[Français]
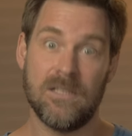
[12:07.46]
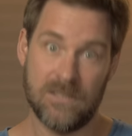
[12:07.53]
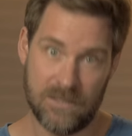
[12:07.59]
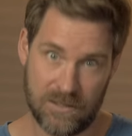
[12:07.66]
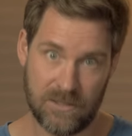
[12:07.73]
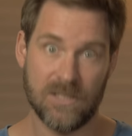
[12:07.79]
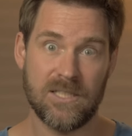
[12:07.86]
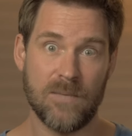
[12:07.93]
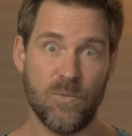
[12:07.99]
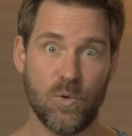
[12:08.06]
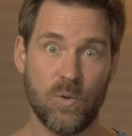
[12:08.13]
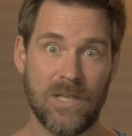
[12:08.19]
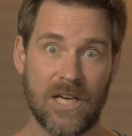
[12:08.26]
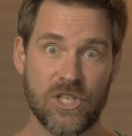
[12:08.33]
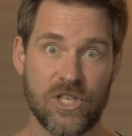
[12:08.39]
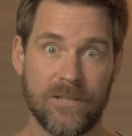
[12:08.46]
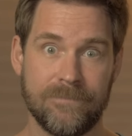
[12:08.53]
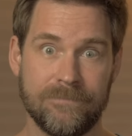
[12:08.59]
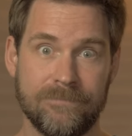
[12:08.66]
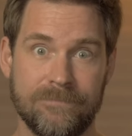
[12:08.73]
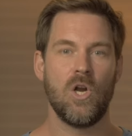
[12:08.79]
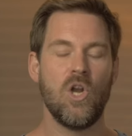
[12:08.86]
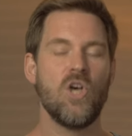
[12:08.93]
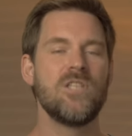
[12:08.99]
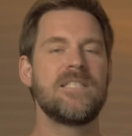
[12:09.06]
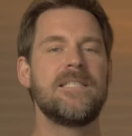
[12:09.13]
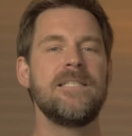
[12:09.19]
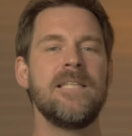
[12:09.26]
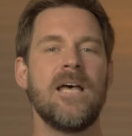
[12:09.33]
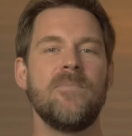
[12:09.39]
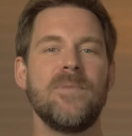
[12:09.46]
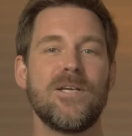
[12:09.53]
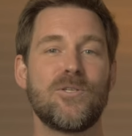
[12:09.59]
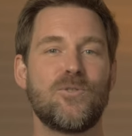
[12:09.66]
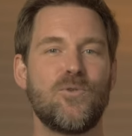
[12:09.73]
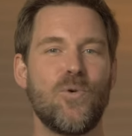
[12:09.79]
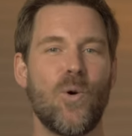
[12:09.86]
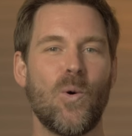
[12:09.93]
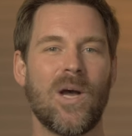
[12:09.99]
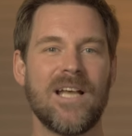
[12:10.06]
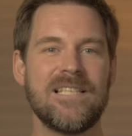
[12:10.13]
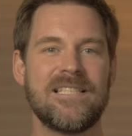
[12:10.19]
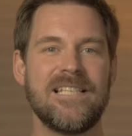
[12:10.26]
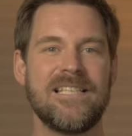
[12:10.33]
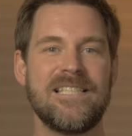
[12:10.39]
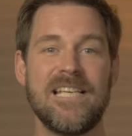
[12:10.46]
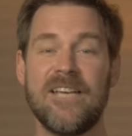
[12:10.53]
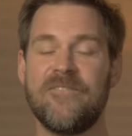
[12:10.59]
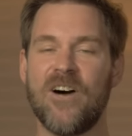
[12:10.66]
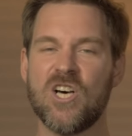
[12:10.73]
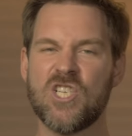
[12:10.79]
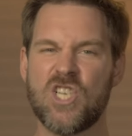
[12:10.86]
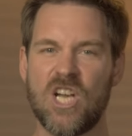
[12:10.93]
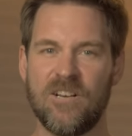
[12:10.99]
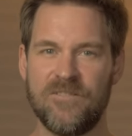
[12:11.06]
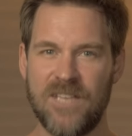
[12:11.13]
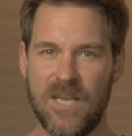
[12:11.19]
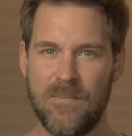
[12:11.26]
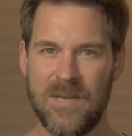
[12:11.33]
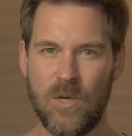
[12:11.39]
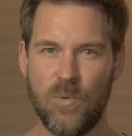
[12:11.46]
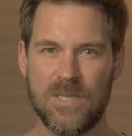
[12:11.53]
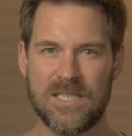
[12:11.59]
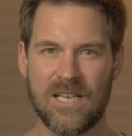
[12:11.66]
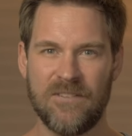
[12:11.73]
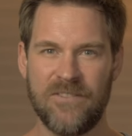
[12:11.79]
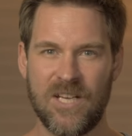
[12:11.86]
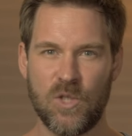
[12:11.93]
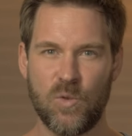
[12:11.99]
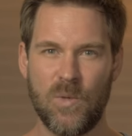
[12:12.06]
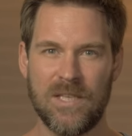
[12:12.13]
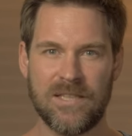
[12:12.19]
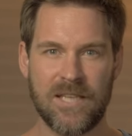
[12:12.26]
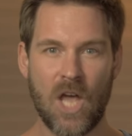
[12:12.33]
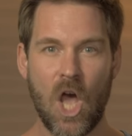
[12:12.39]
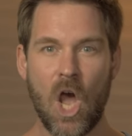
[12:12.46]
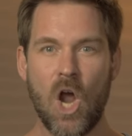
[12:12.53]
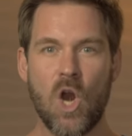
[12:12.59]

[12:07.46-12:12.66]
Ça, c'est beaucoup d'argent. Le dynamique du duo récidive en janvier 1828